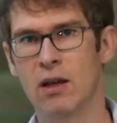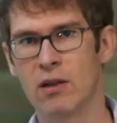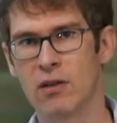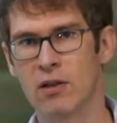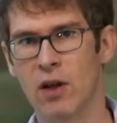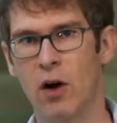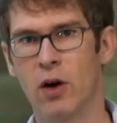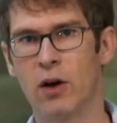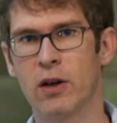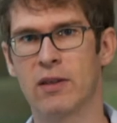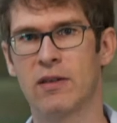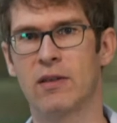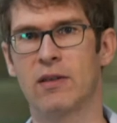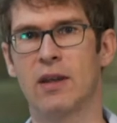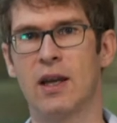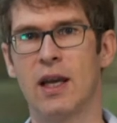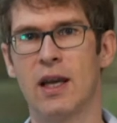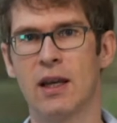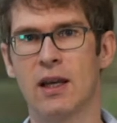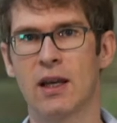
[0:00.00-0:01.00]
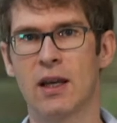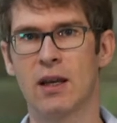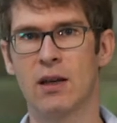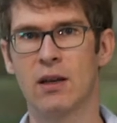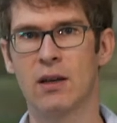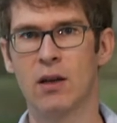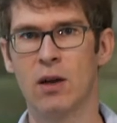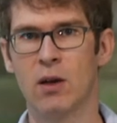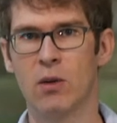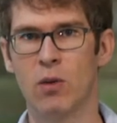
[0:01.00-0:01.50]
Sache zu
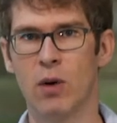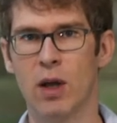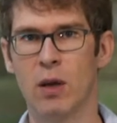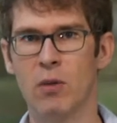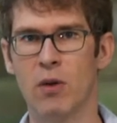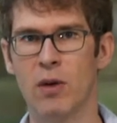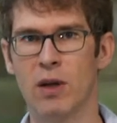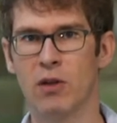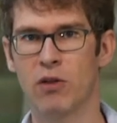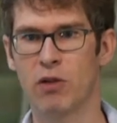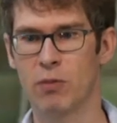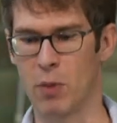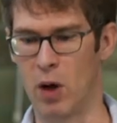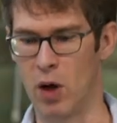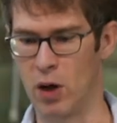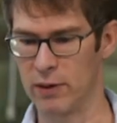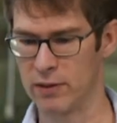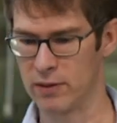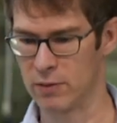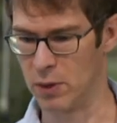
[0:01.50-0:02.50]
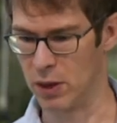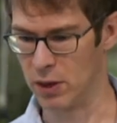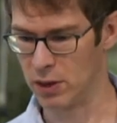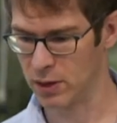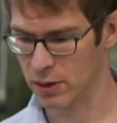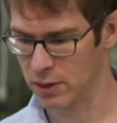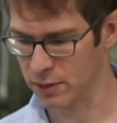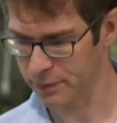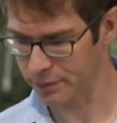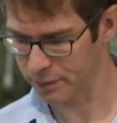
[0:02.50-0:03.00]
trinken, die immer wieder Spass
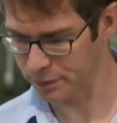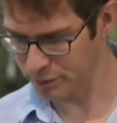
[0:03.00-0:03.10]
macht.